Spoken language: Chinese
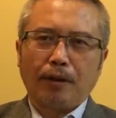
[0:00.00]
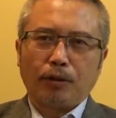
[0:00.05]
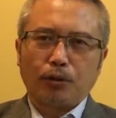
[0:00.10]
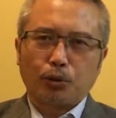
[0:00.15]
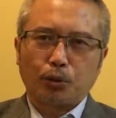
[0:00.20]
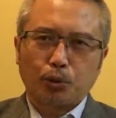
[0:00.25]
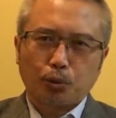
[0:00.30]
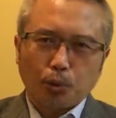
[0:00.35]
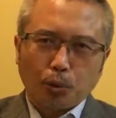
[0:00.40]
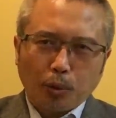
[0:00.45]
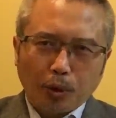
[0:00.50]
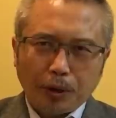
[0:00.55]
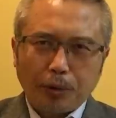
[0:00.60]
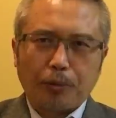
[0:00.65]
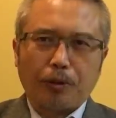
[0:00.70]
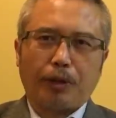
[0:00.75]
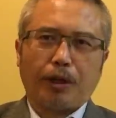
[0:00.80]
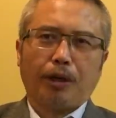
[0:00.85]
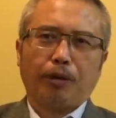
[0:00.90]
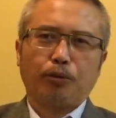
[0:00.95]
所
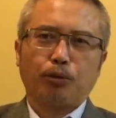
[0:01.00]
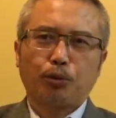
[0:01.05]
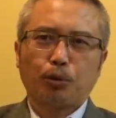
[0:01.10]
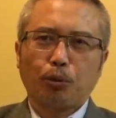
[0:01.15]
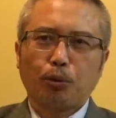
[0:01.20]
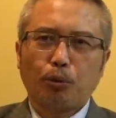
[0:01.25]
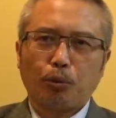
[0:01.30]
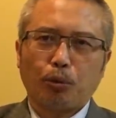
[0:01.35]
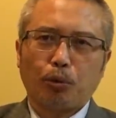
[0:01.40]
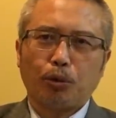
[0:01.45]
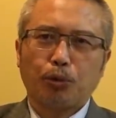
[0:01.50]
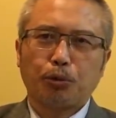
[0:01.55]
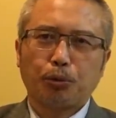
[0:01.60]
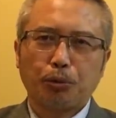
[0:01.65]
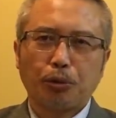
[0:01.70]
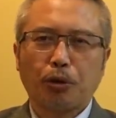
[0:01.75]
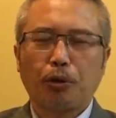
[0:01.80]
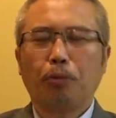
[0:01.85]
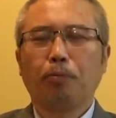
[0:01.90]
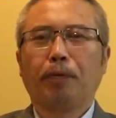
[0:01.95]
有的中国
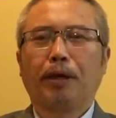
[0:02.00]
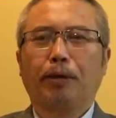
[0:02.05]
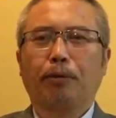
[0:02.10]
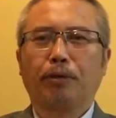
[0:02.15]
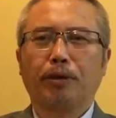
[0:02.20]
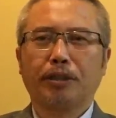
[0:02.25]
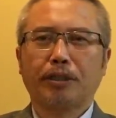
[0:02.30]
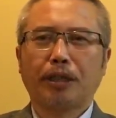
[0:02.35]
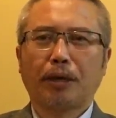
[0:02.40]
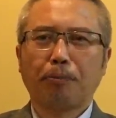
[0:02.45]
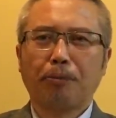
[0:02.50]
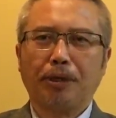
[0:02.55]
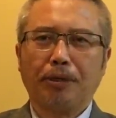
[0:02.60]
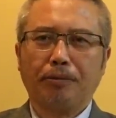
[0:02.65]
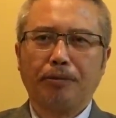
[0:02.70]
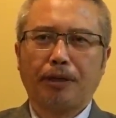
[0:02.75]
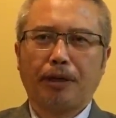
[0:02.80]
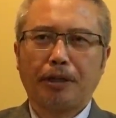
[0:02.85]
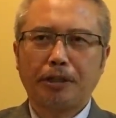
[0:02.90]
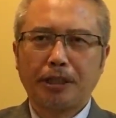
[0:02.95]
出口美国的商品，
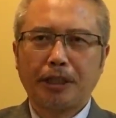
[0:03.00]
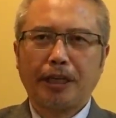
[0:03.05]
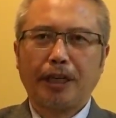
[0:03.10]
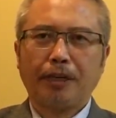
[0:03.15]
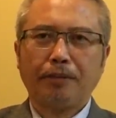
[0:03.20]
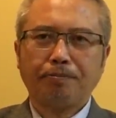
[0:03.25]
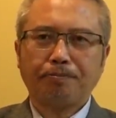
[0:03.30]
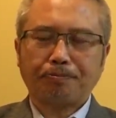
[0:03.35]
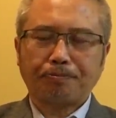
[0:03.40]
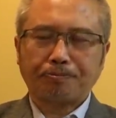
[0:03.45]
而且呢